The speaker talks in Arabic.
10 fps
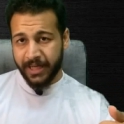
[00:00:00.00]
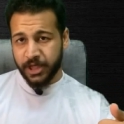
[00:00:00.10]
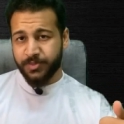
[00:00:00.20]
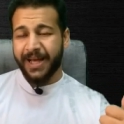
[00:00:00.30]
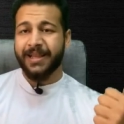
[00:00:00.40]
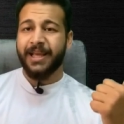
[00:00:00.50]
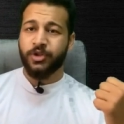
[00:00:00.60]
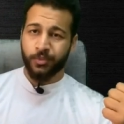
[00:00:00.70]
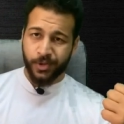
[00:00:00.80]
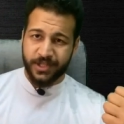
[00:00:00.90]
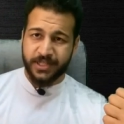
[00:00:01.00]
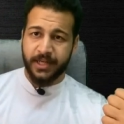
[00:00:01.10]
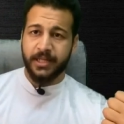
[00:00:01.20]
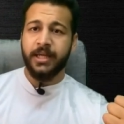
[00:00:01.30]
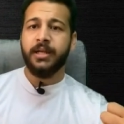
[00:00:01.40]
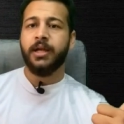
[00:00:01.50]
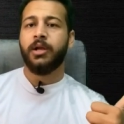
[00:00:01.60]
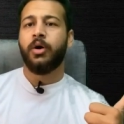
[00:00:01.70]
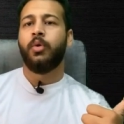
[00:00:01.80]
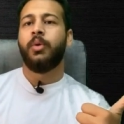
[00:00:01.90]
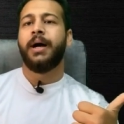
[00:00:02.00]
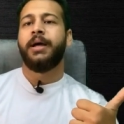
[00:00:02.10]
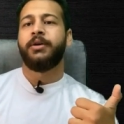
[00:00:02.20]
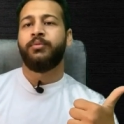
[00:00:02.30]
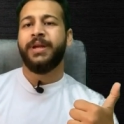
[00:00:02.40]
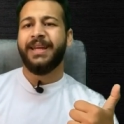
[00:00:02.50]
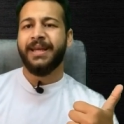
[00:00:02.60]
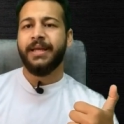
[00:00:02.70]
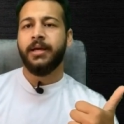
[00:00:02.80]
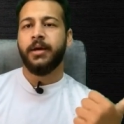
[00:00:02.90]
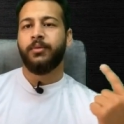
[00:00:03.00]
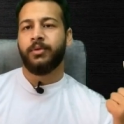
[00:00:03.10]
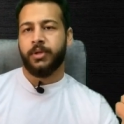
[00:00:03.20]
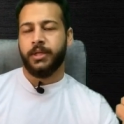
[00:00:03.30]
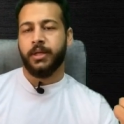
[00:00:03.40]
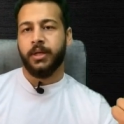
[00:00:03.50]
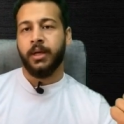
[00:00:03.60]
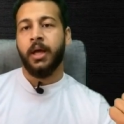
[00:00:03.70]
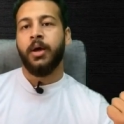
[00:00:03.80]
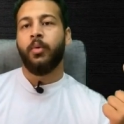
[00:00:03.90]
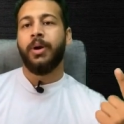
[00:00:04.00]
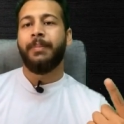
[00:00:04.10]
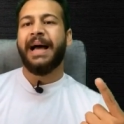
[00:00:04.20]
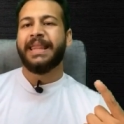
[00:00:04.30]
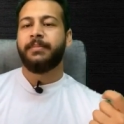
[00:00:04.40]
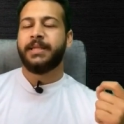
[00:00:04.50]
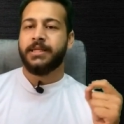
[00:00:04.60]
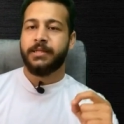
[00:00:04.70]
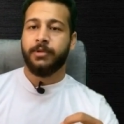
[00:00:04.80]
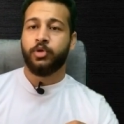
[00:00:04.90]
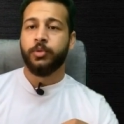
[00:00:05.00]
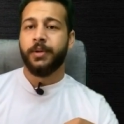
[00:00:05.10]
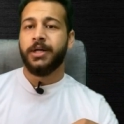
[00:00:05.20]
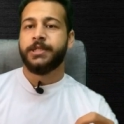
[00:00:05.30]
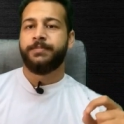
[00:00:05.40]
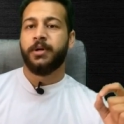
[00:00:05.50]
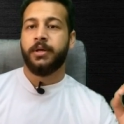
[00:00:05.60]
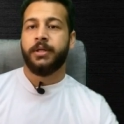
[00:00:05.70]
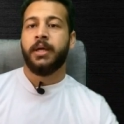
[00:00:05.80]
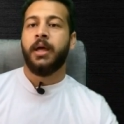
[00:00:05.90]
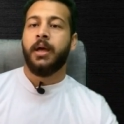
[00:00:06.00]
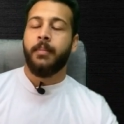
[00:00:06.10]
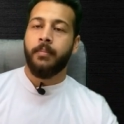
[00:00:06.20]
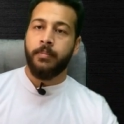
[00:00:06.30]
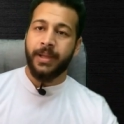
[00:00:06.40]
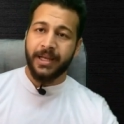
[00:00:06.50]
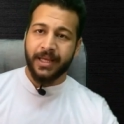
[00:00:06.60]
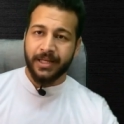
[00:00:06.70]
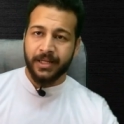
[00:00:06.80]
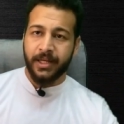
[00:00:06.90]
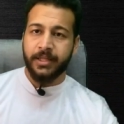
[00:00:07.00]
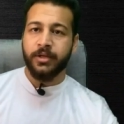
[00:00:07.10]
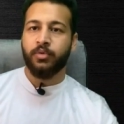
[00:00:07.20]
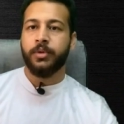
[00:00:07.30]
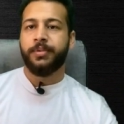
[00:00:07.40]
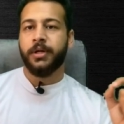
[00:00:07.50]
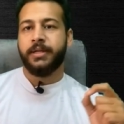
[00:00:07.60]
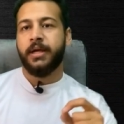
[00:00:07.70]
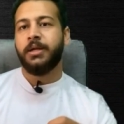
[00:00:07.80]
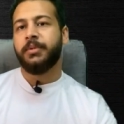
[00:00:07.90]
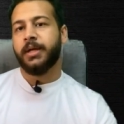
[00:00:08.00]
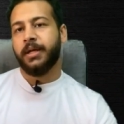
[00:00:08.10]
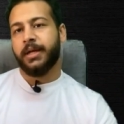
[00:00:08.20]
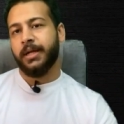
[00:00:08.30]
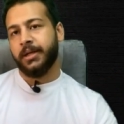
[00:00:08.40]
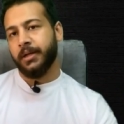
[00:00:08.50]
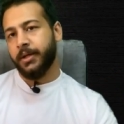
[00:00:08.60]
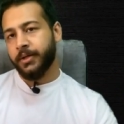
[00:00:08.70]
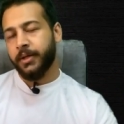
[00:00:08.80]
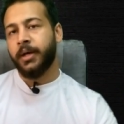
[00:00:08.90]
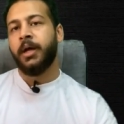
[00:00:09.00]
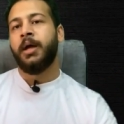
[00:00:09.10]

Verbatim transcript: الانجليش بقى هتلاقي تو بارتس تانيين اللي هو reading ورايتنج والماث متقسم لتو بارتس بارت بالكالكوليتر وبارت تاني من غير كالكوليتر